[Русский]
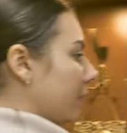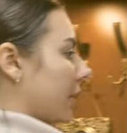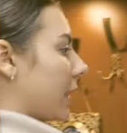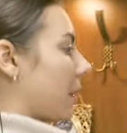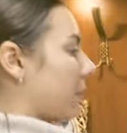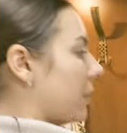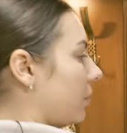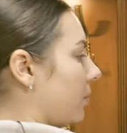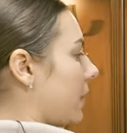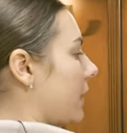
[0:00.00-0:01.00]
Рама
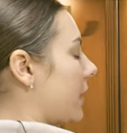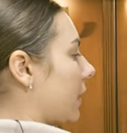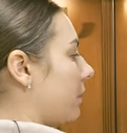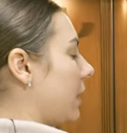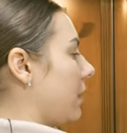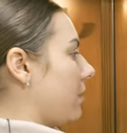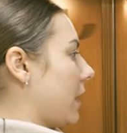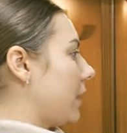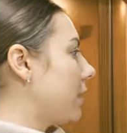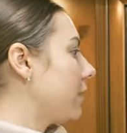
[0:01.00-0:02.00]
идет 50
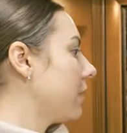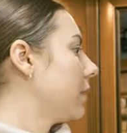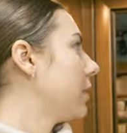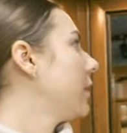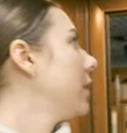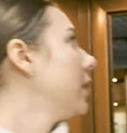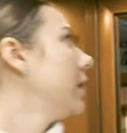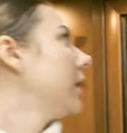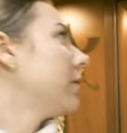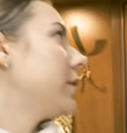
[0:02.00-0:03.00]
миллиметров.
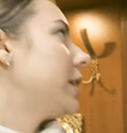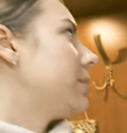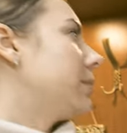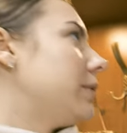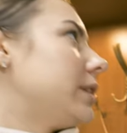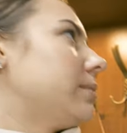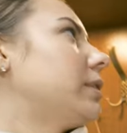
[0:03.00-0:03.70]
Вот здесь мы видим